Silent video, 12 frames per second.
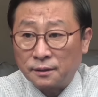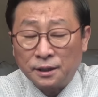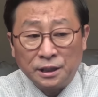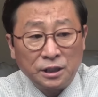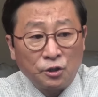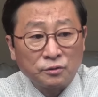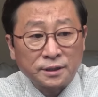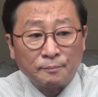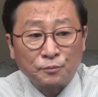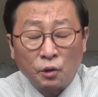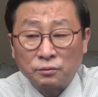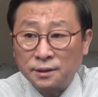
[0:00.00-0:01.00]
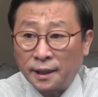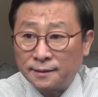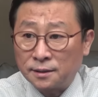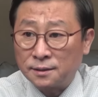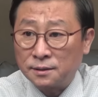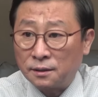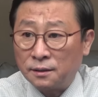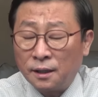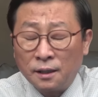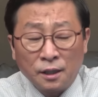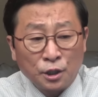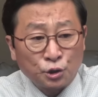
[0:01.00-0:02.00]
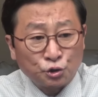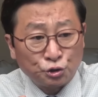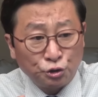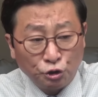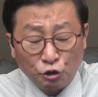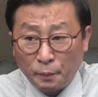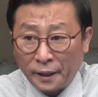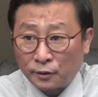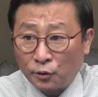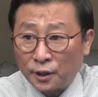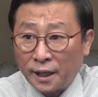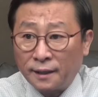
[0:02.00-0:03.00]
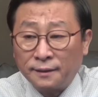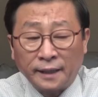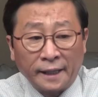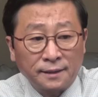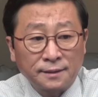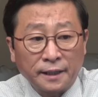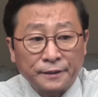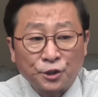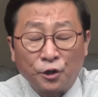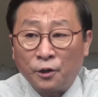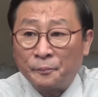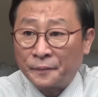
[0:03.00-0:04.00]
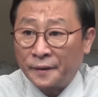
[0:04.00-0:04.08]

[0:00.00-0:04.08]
2030 네티즌들 수백 건의 댓글에서